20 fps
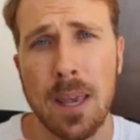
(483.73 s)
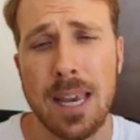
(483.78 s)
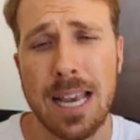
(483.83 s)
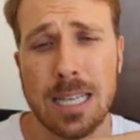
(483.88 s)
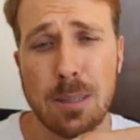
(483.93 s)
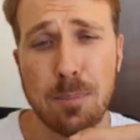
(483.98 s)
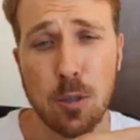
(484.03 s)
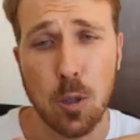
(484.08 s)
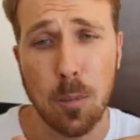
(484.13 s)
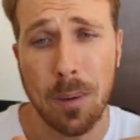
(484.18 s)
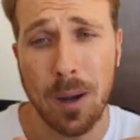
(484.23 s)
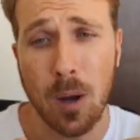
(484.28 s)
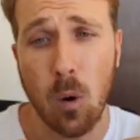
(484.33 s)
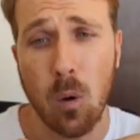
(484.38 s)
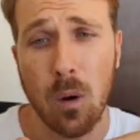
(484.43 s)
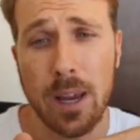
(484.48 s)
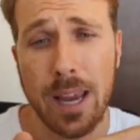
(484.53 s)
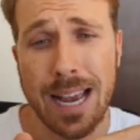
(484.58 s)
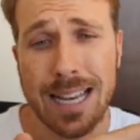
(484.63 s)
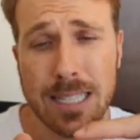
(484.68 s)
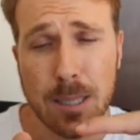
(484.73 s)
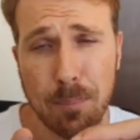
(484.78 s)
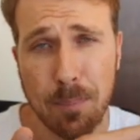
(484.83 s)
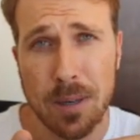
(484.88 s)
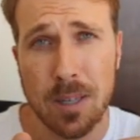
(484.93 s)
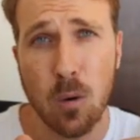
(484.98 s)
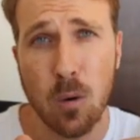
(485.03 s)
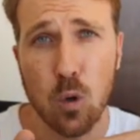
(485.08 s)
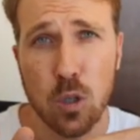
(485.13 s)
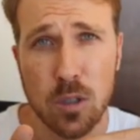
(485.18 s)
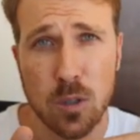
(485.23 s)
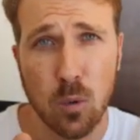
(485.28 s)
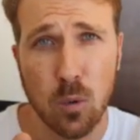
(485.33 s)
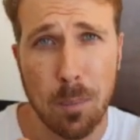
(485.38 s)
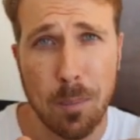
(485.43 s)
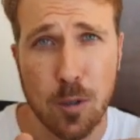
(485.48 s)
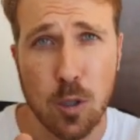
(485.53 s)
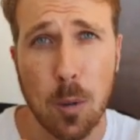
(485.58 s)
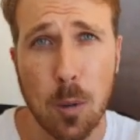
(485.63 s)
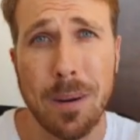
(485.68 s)
e essa pessoa e essa o
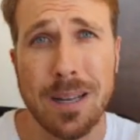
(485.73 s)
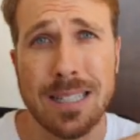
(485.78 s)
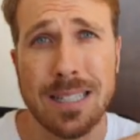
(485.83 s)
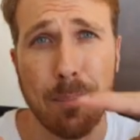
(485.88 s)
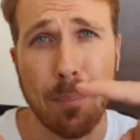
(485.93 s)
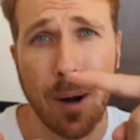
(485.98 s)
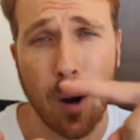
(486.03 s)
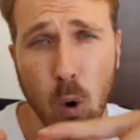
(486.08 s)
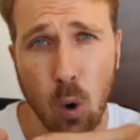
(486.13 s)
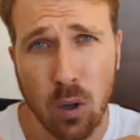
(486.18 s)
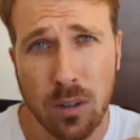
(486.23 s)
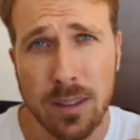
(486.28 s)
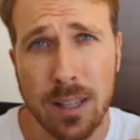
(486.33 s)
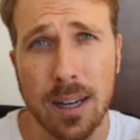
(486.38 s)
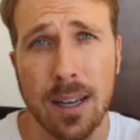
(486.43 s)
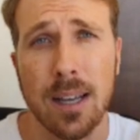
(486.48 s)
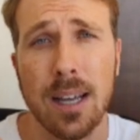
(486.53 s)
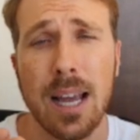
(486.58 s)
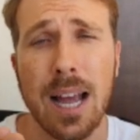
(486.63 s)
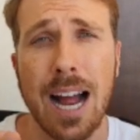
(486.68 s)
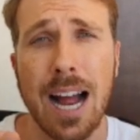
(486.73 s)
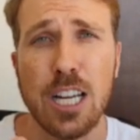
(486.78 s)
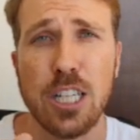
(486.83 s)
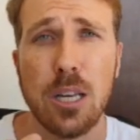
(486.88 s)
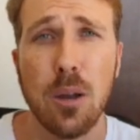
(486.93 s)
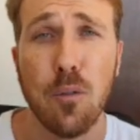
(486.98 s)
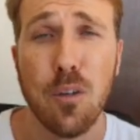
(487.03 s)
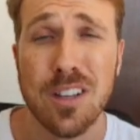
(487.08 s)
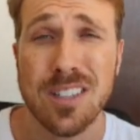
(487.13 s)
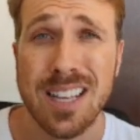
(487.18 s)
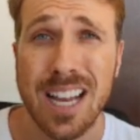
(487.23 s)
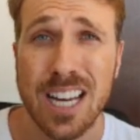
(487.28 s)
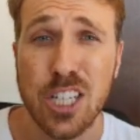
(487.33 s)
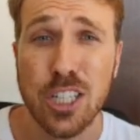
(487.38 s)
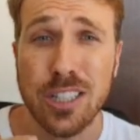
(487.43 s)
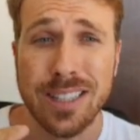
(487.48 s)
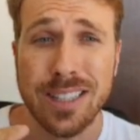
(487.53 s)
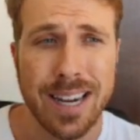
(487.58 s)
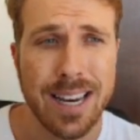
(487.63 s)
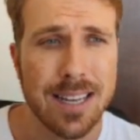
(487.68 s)
segunda pessoa passa para outra, a gente tem uma velocidade
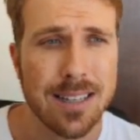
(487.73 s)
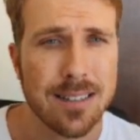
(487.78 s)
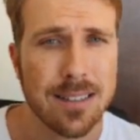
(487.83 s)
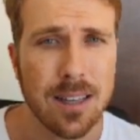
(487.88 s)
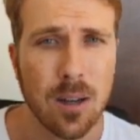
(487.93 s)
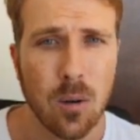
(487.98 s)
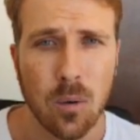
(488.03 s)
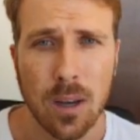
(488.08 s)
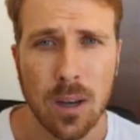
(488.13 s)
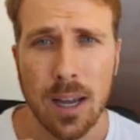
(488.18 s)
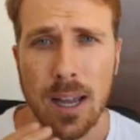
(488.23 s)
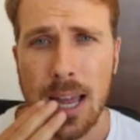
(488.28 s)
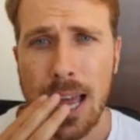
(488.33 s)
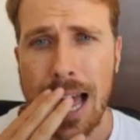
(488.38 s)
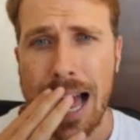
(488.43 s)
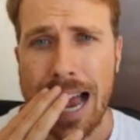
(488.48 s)
de 3, então, né?